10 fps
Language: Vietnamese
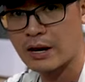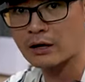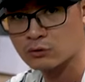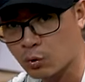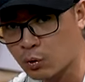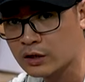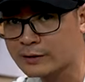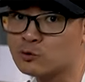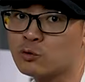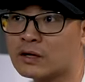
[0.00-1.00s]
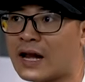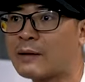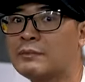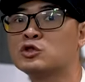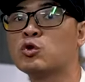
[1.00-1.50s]
đặc thù người tiêu dùng Việt
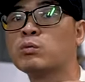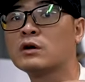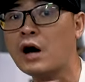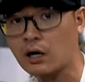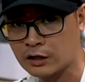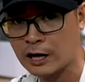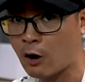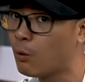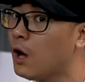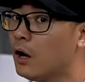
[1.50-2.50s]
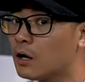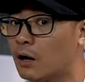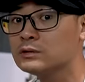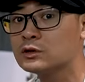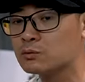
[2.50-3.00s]
Nam mình dùng cước nhiều,
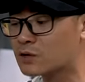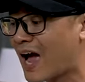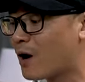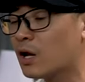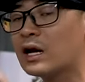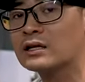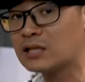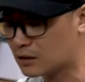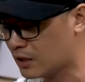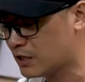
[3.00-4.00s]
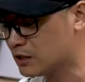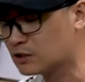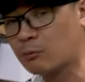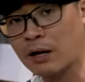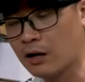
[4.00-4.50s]
không sử dụng dao nên là thích lên những cái
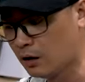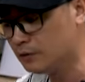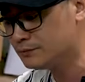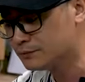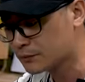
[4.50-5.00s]
dòng máy lớn.